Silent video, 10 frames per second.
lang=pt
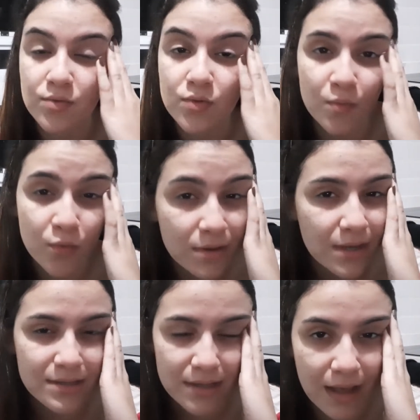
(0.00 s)
eu tô muito
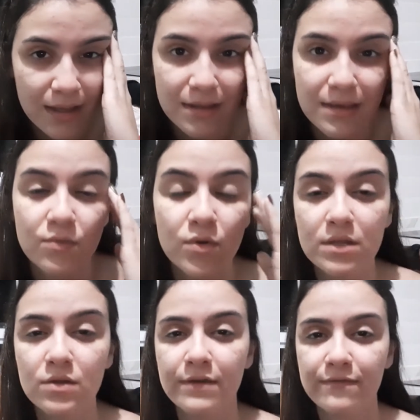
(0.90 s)
cansada e
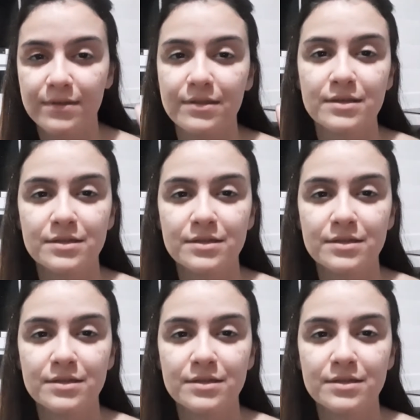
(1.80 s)
quando eu levanto,